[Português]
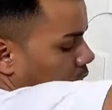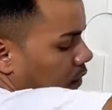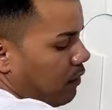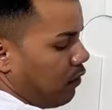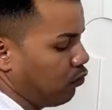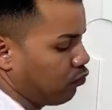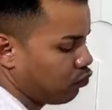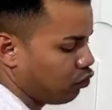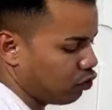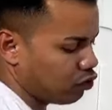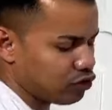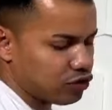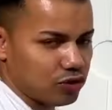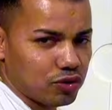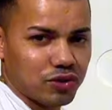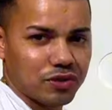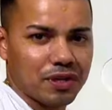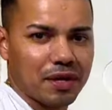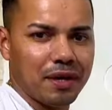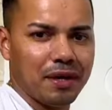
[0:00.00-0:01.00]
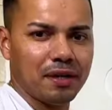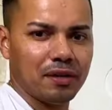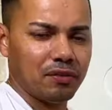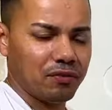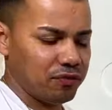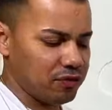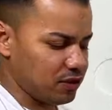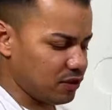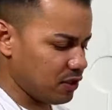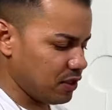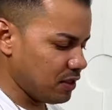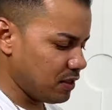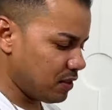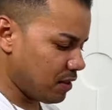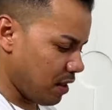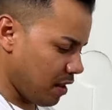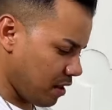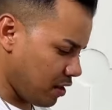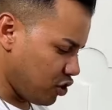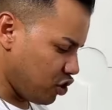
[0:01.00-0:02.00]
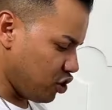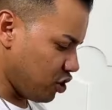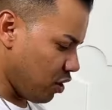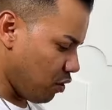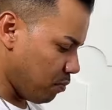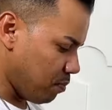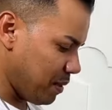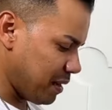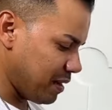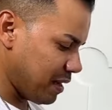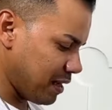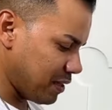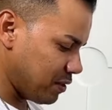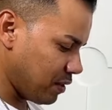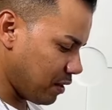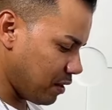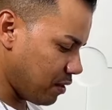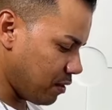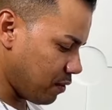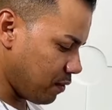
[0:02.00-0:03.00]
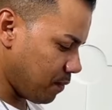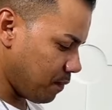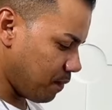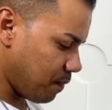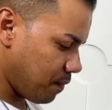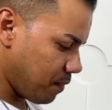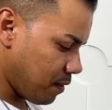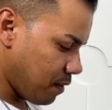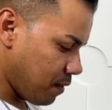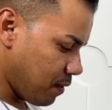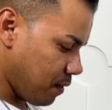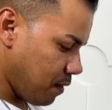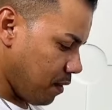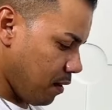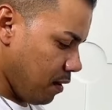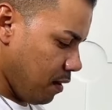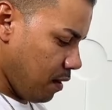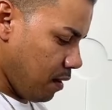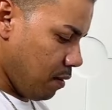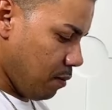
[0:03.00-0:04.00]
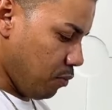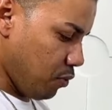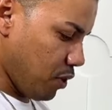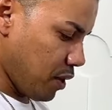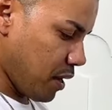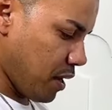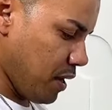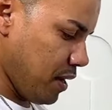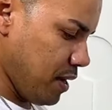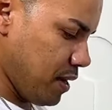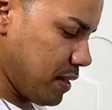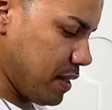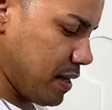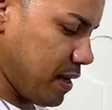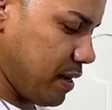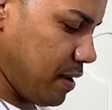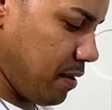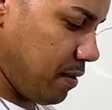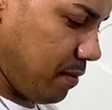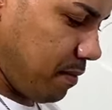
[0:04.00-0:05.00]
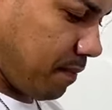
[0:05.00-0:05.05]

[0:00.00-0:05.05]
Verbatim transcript: Então, todos os cantos vocês têm que tirar um pedaço aqui. Ó. Por que, André?